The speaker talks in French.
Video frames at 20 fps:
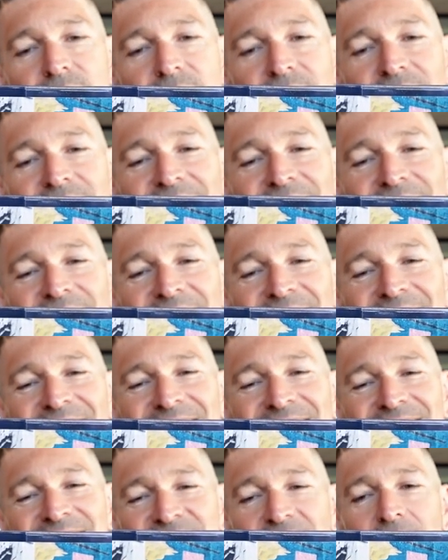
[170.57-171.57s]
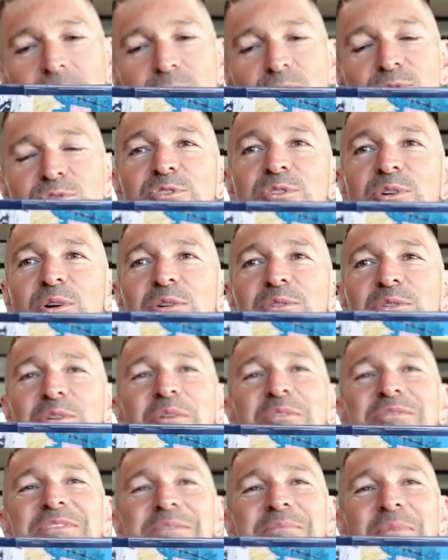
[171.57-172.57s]
euh, jam durant le
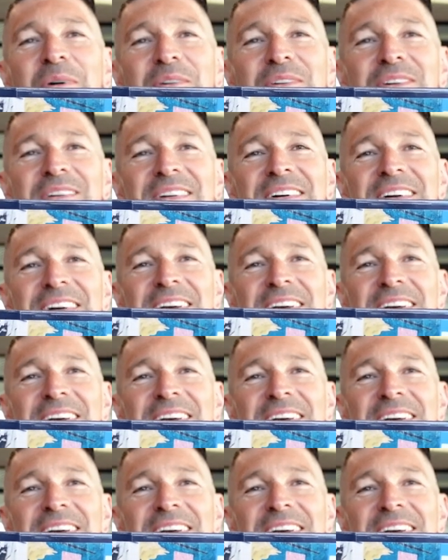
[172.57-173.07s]
confinement.